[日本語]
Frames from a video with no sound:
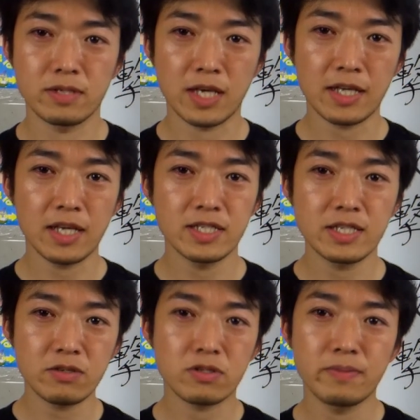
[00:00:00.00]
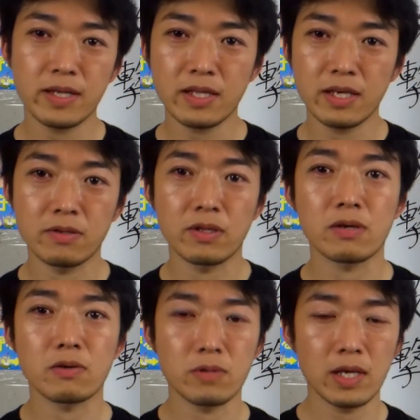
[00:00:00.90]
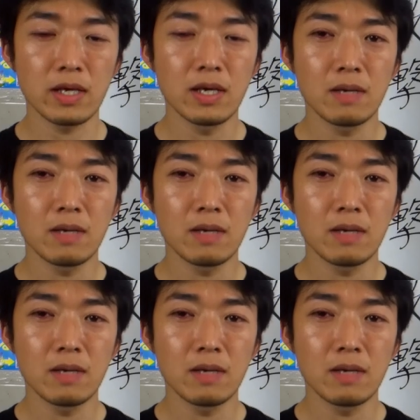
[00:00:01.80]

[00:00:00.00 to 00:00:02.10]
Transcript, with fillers: 撃退シールを配っているということで、